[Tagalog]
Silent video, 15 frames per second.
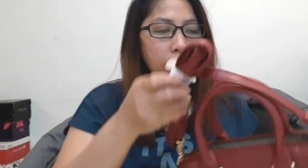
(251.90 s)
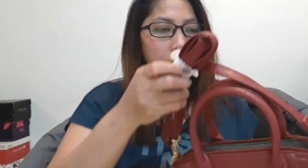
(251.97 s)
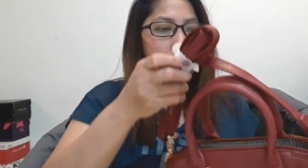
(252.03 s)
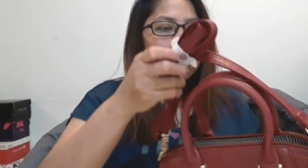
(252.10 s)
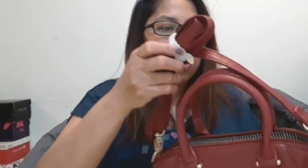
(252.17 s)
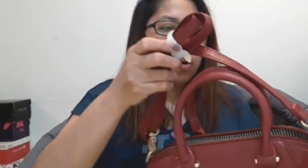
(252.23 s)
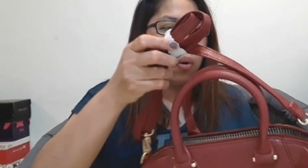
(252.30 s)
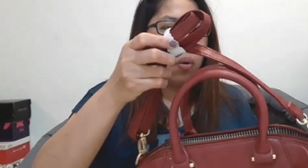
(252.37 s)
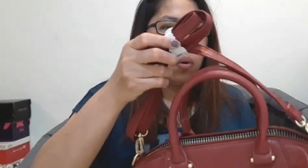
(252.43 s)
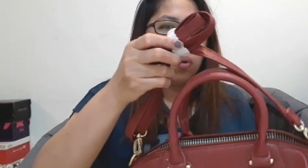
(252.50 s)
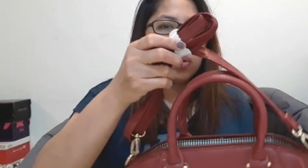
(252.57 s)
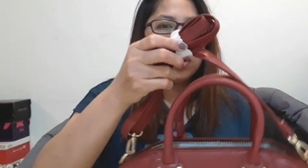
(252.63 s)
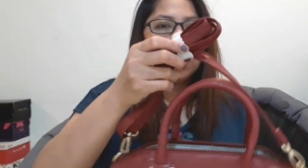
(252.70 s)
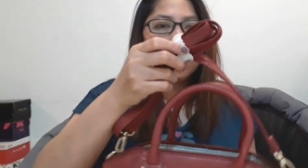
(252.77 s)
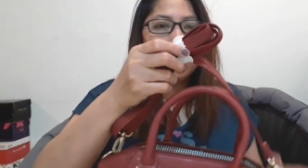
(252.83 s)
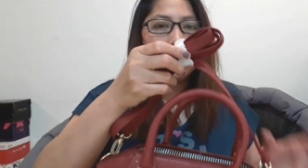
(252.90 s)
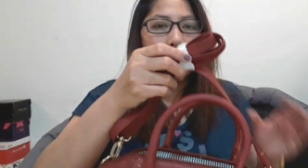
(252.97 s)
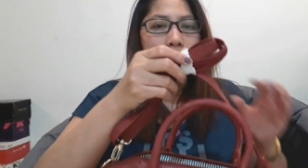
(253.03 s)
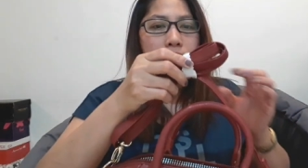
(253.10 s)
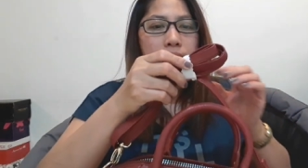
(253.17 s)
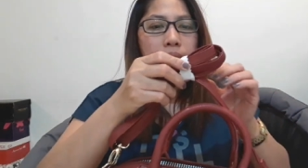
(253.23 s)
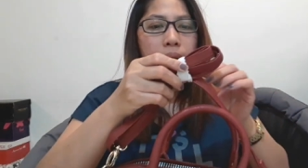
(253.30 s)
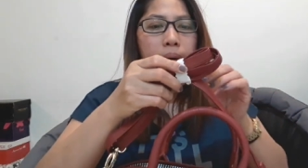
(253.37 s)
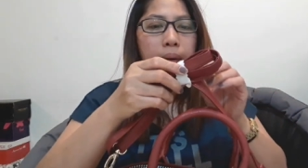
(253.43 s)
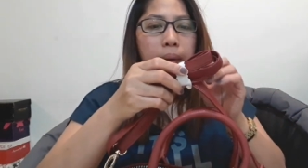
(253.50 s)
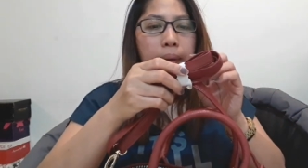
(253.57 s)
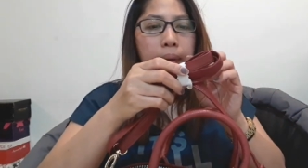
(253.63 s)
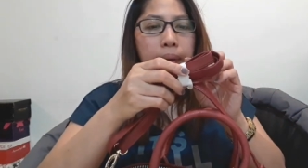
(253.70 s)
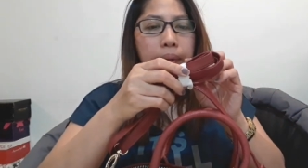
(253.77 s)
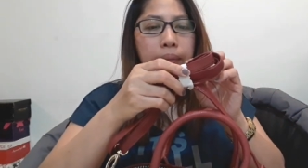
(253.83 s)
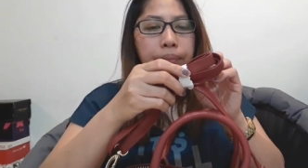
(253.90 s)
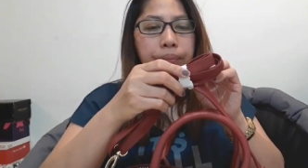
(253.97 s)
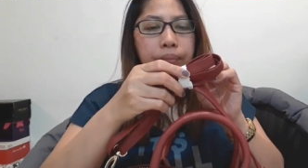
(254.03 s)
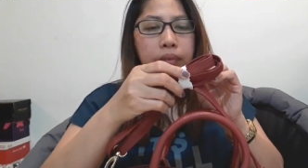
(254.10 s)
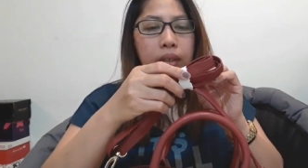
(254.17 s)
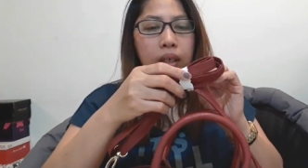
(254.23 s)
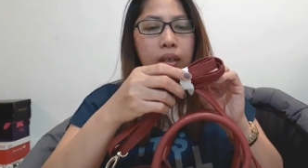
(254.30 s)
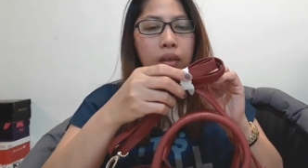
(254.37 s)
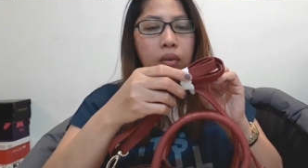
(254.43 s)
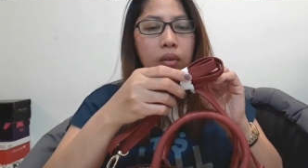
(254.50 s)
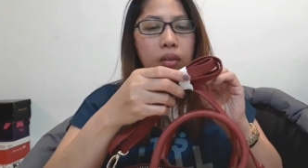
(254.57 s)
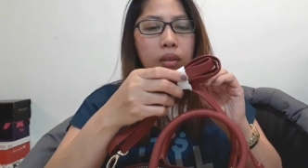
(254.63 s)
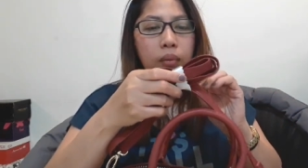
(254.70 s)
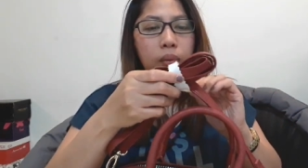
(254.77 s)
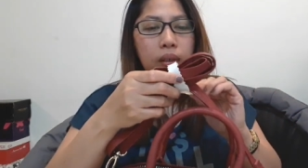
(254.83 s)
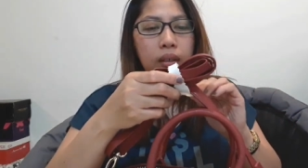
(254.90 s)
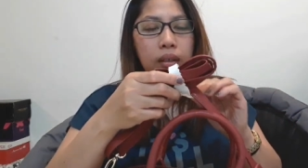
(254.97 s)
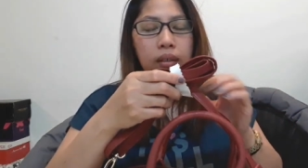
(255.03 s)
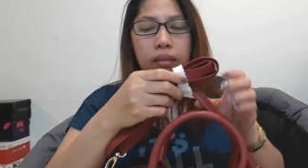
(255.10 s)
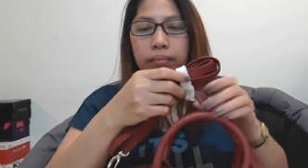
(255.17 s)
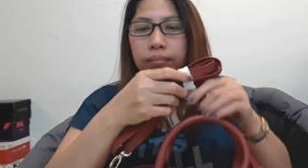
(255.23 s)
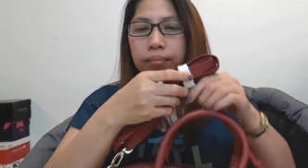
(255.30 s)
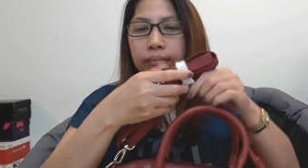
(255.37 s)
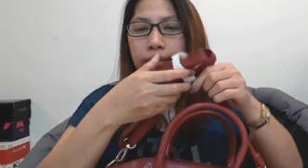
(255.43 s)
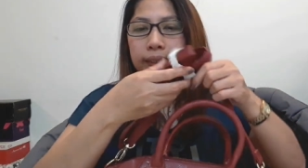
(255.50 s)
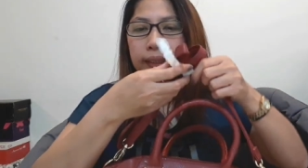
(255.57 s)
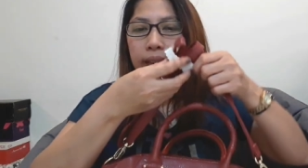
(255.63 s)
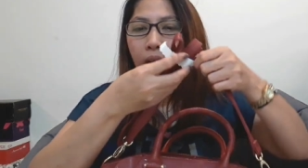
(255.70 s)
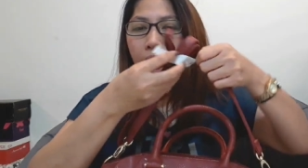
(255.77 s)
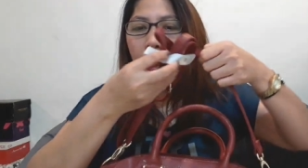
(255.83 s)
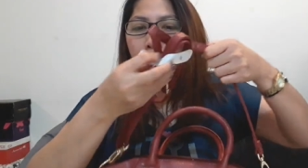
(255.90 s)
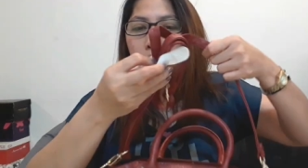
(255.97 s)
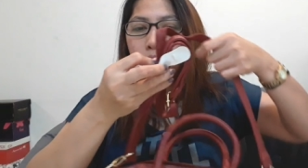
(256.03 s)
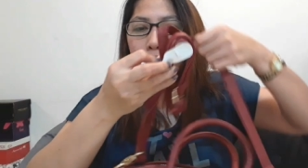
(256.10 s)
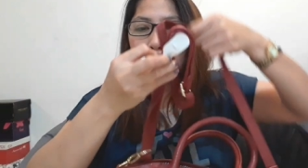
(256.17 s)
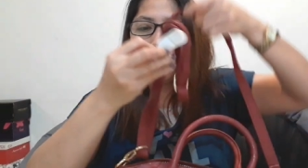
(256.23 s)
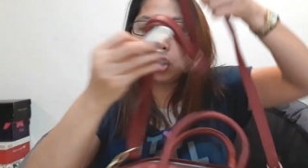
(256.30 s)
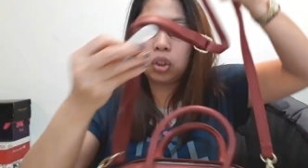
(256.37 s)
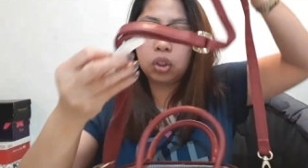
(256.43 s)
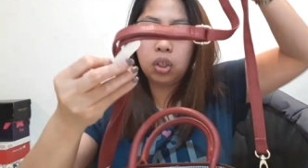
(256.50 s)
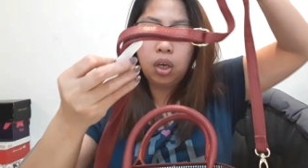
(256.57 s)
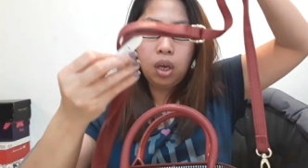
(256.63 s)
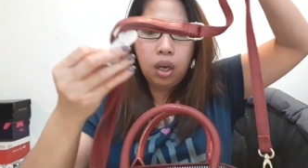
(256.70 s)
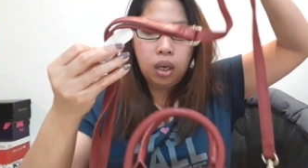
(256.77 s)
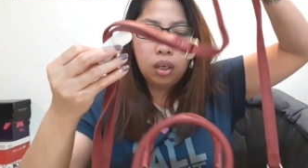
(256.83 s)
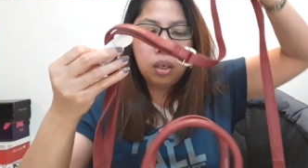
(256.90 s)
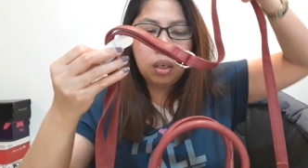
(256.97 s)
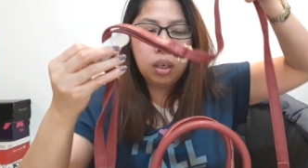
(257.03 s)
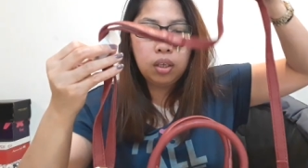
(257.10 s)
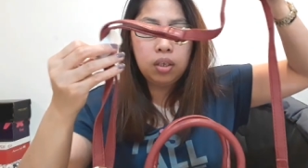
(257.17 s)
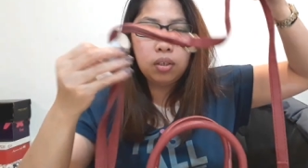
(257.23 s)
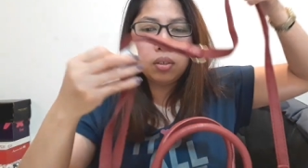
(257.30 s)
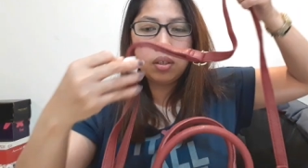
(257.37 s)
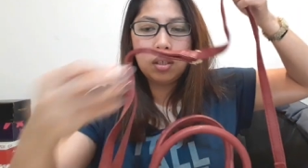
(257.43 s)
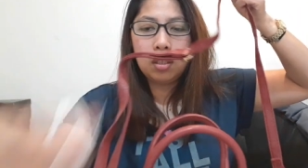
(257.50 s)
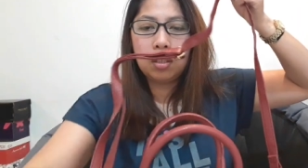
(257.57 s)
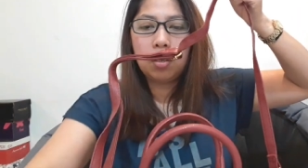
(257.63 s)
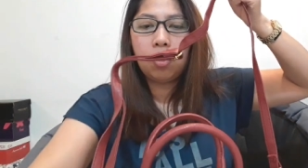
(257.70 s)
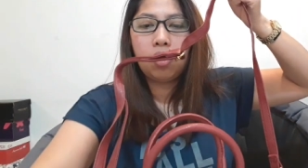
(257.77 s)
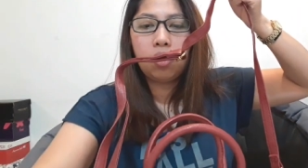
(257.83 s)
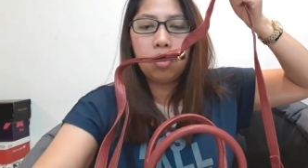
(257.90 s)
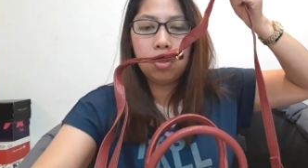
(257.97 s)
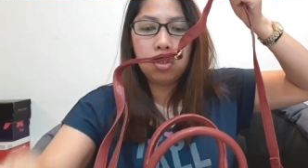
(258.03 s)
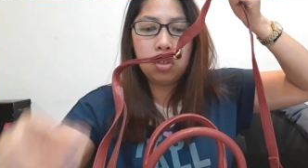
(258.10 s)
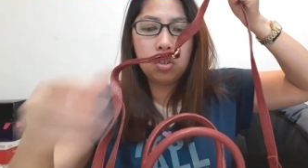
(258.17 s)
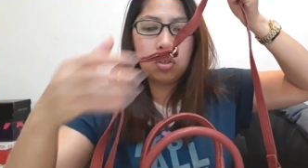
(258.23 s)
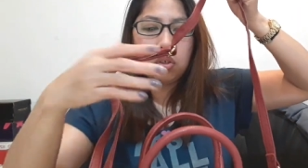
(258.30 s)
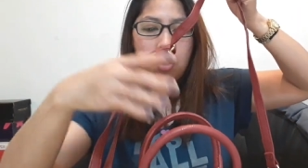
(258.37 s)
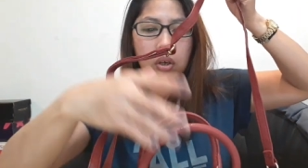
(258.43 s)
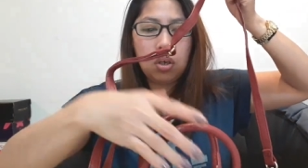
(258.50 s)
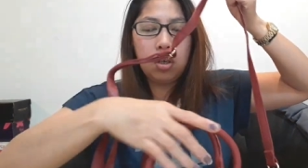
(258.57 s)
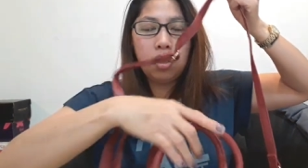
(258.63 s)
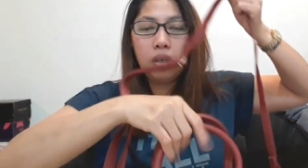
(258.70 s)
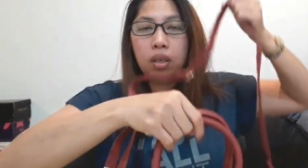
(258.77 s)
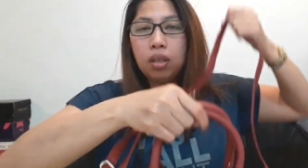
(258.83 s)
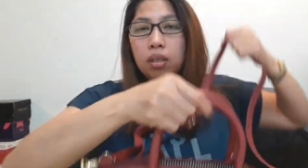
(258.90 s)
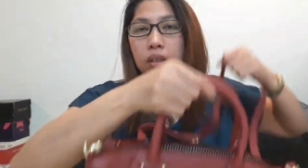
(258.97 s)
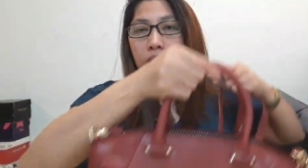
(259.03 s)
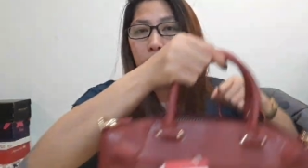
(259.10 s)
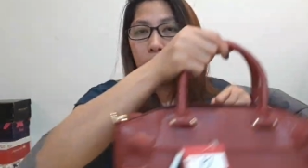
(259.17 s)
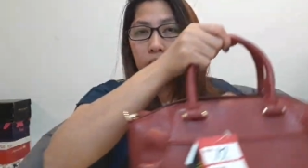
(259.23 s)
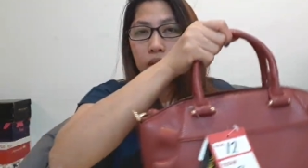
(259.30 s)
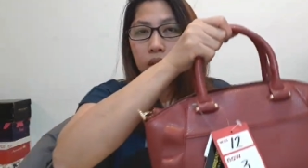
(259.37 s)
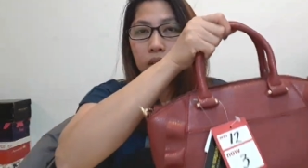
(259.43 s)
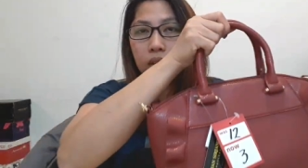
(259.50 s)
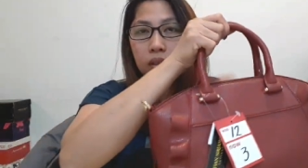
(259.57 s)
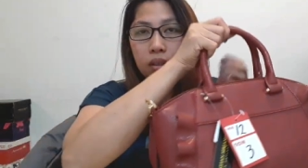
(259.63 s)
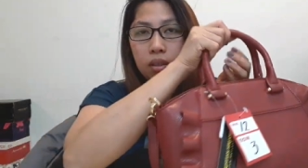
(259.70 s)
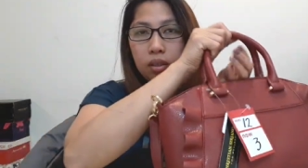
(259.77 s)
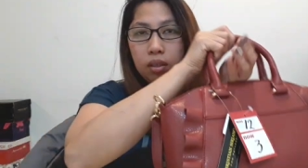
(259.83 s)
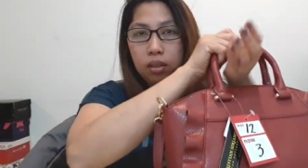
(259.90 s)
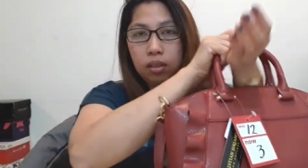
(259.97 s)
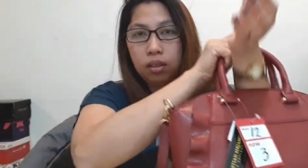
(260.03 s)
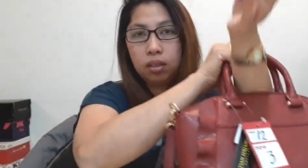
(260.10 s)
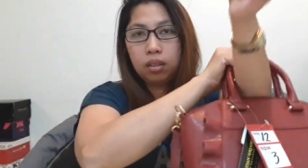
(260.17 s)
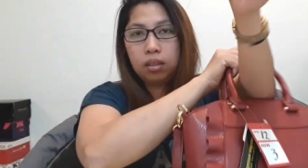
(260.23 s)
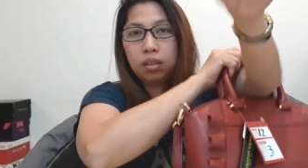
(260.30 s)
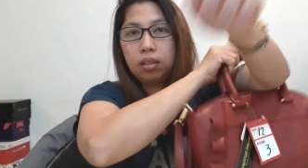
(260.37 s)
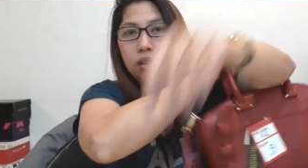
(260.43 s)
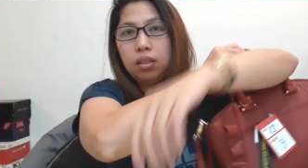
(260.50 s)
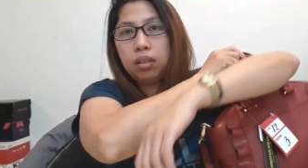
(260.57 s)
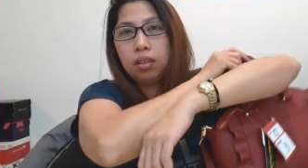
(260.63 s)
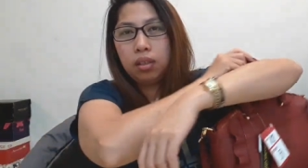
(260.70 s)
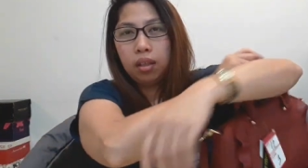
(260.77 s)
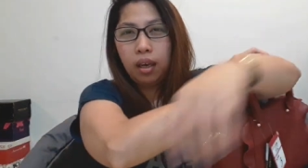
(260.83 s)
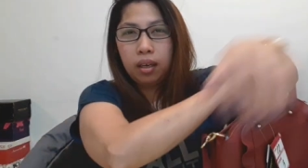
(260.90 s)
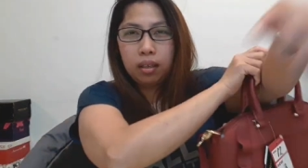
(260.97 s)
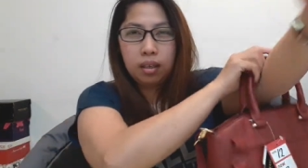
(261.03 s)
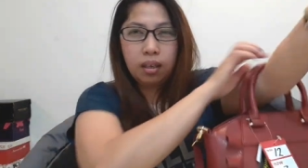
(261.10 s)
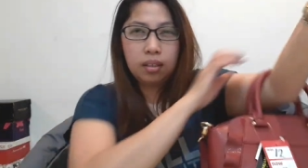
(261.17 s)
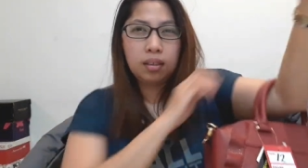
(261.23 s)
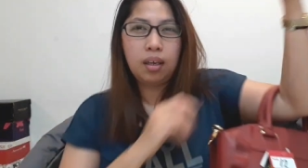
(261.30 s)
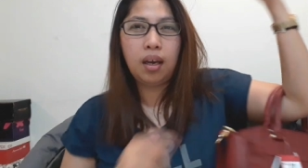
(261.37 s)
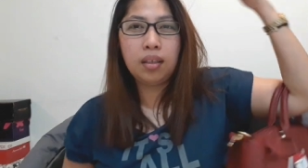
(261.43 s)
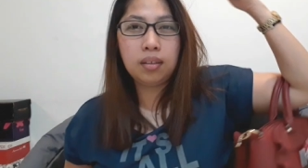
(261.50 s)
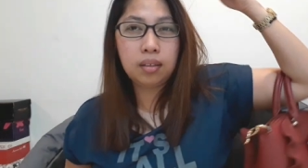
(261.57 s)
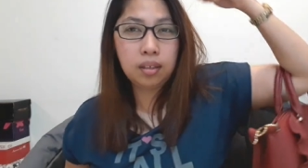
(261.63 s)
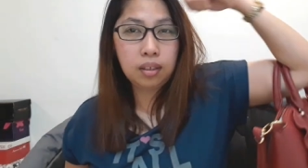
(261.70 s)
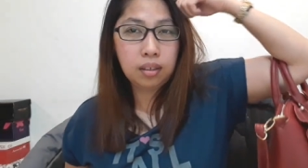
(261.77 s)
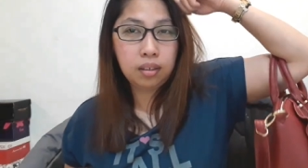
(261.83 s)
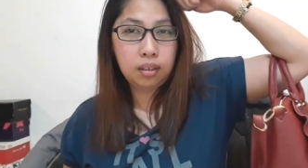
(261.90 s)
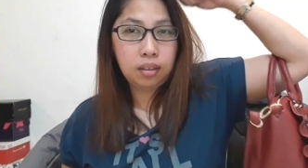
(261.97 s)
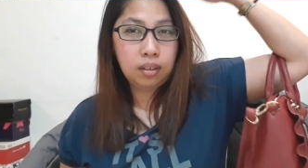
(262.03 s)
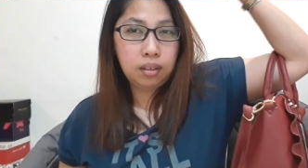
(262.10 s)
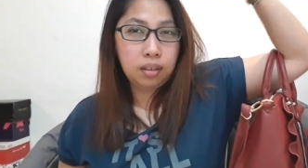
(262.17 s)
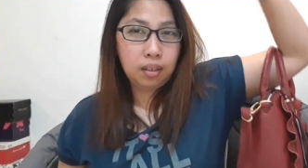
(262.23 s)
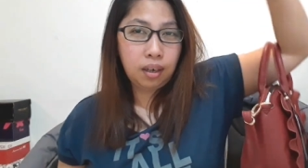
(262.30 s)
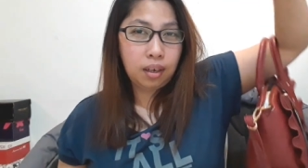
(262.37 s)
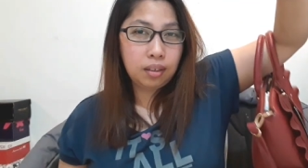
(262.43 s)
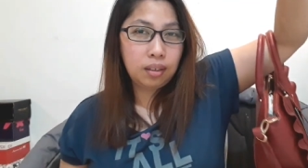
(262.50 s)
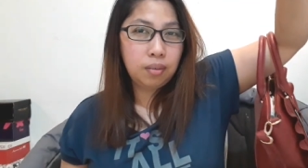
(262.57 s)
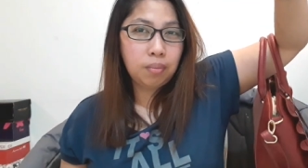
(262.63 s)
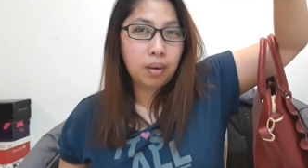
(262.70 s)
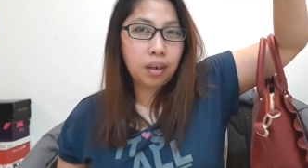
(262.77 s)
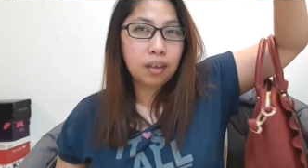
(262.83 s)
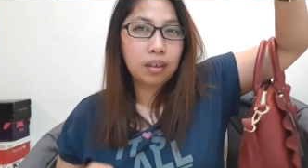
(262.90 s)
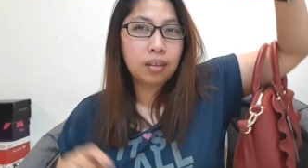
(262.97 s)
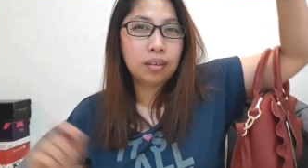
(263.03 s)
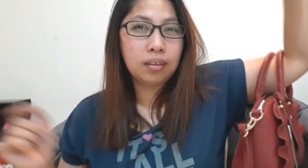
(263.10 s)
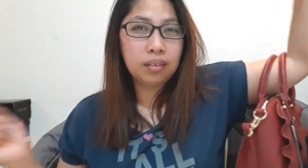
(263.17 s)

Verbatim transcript: so this is the gonna call that one across you can use it cross or you can use just like that handy handy bag